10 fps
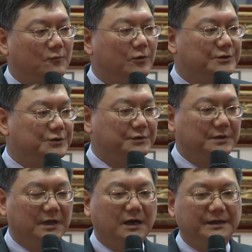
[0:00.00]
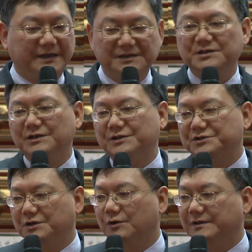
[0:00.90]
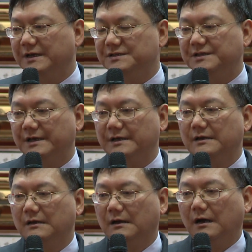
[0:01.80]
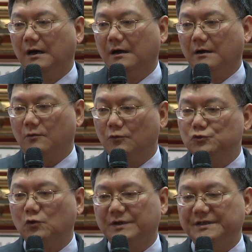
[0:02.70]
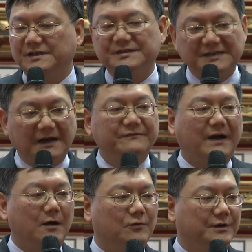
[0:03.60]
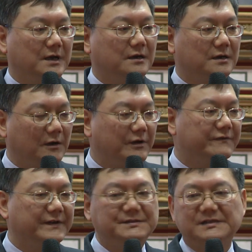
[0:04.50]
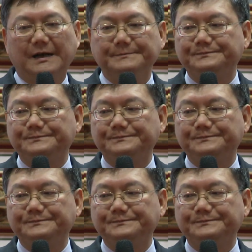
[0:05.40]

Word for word: 过去呃年轻的时候的一些呃工作的一些想法，我跟各位分享，